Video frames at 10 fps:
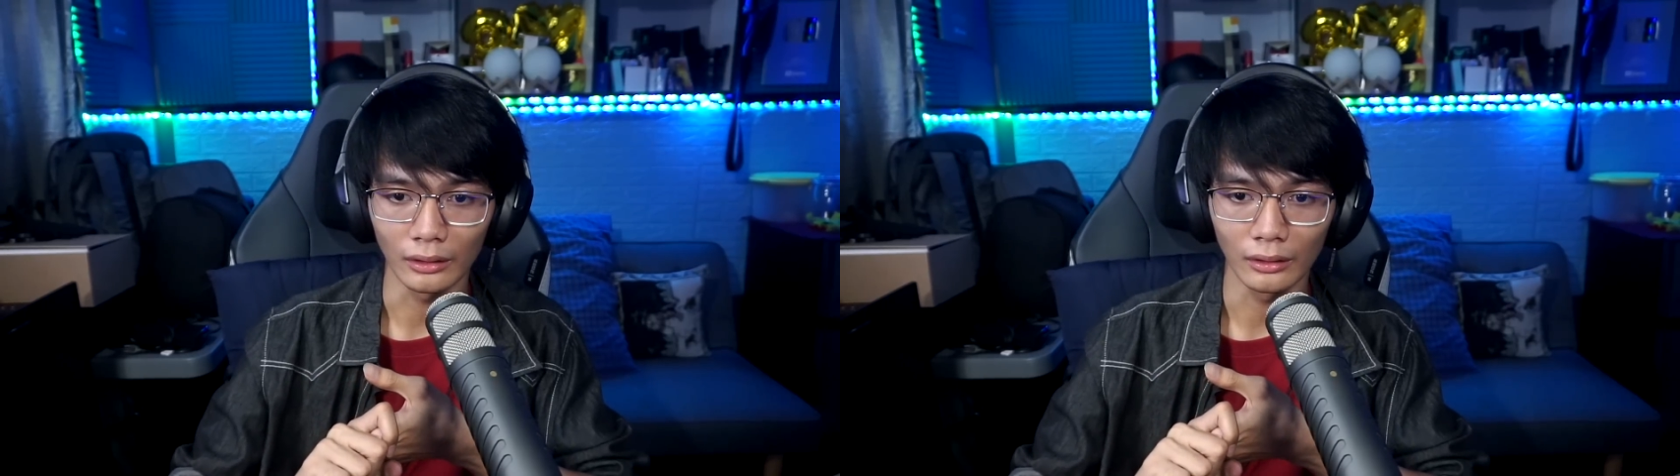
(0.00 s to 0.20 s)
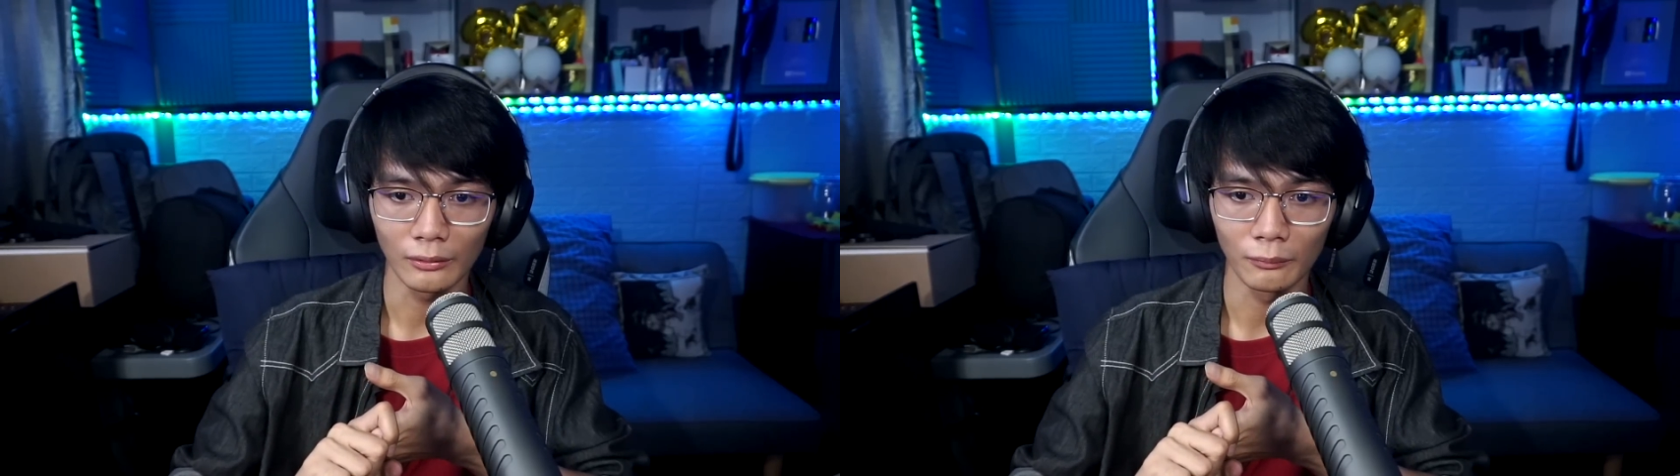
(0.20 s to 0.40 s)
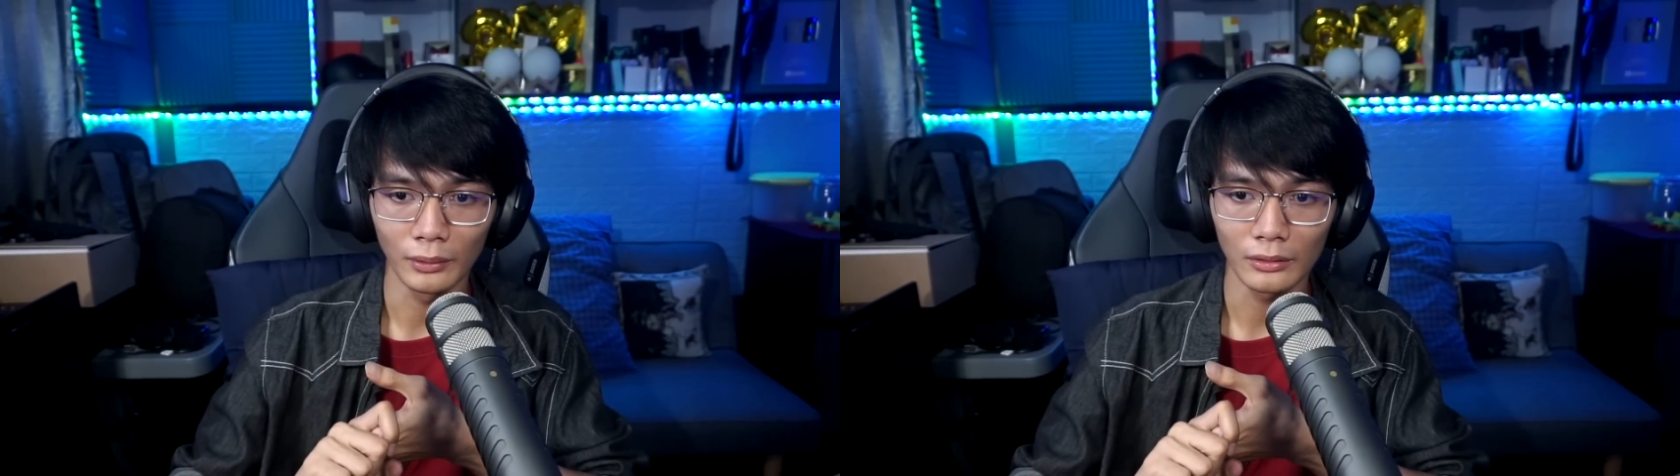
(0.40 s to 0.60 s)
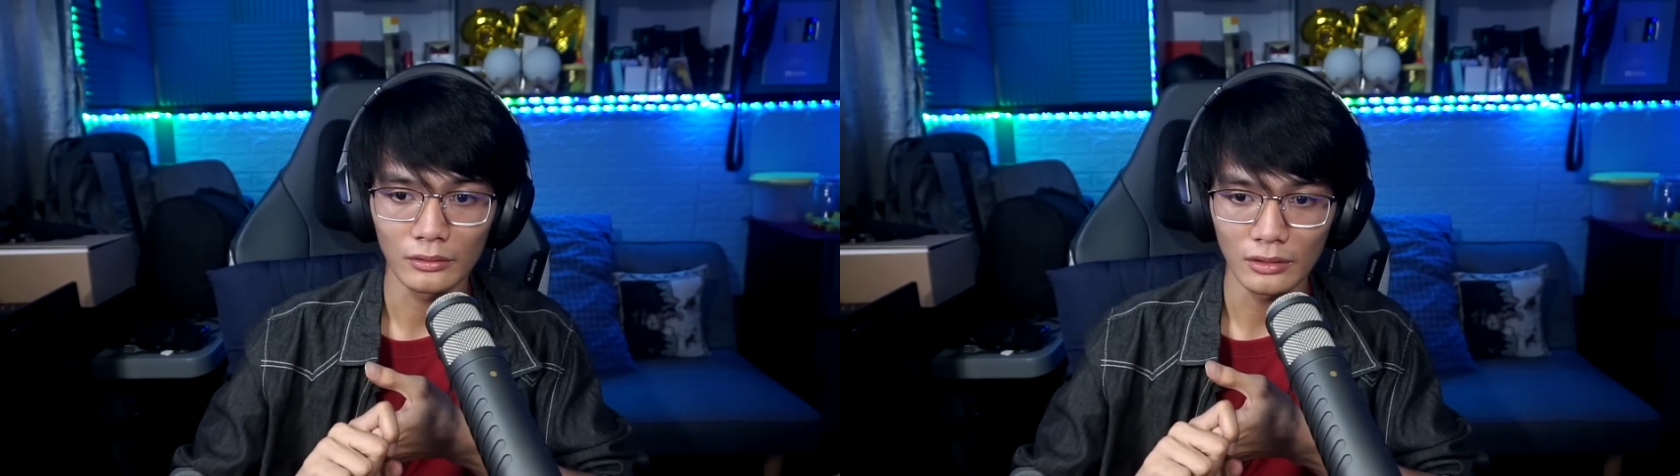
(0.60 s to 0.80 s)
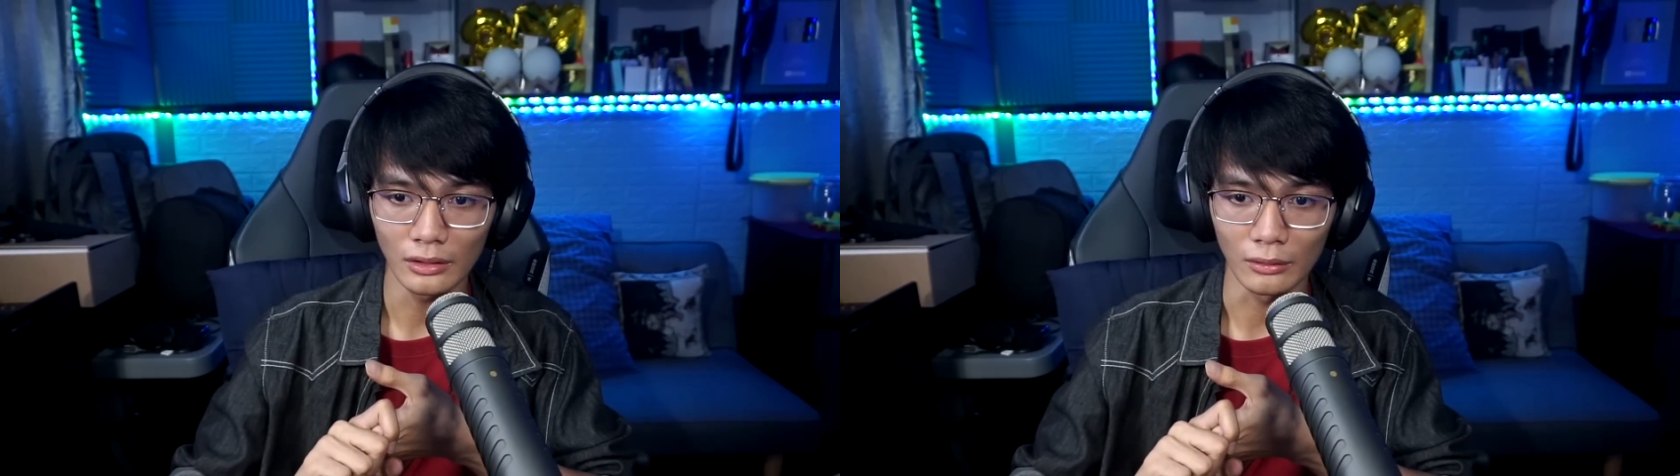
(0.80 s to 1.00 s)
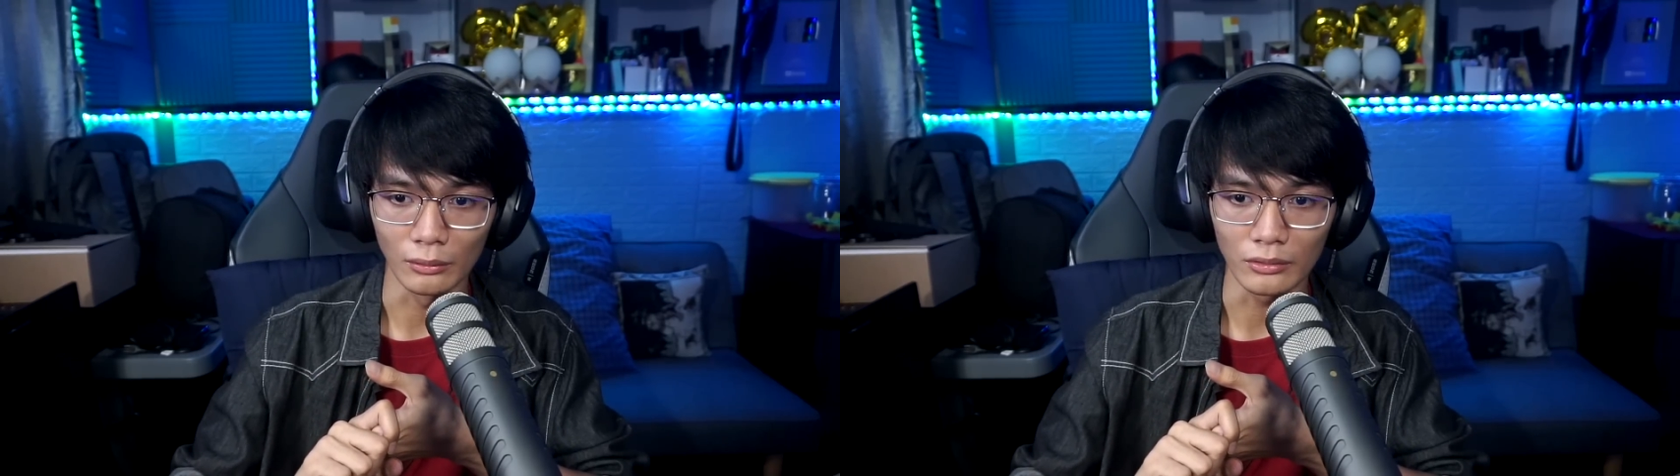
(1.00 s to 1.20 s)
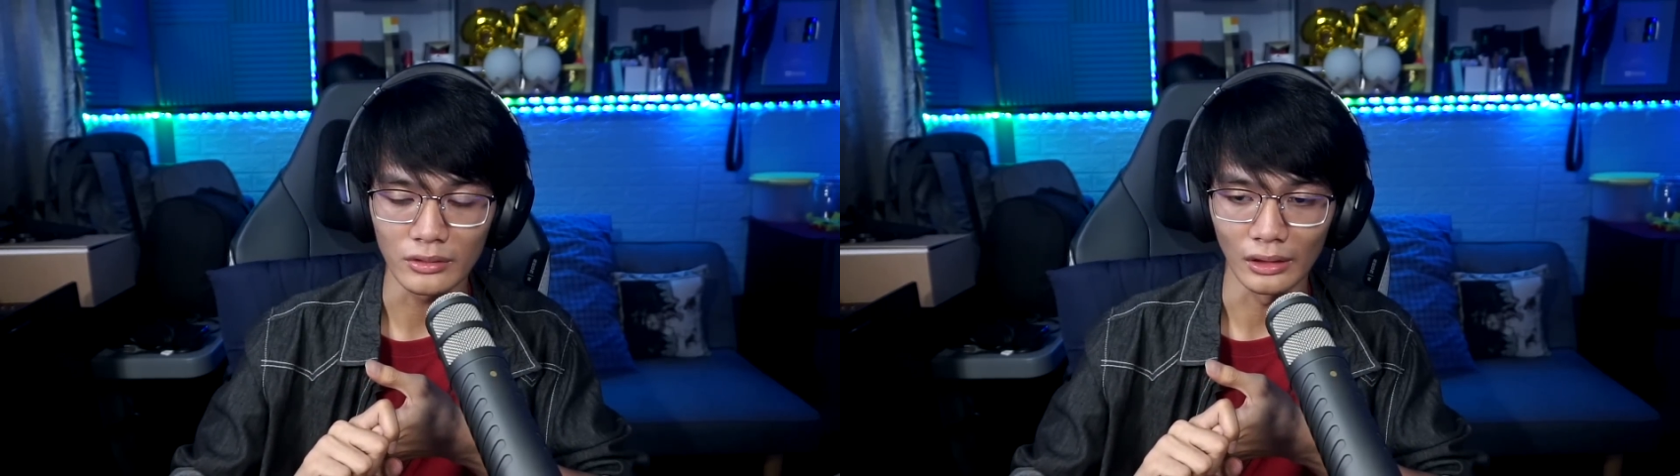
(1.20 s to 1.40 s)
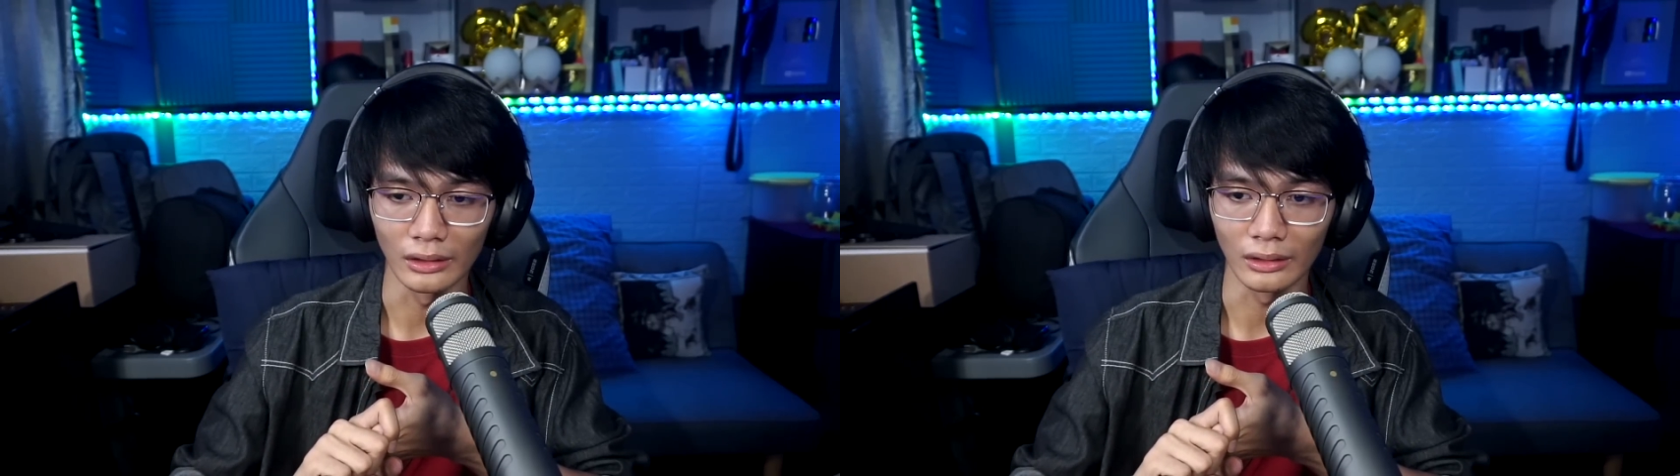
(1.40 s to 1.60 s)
can't wait to see kung saan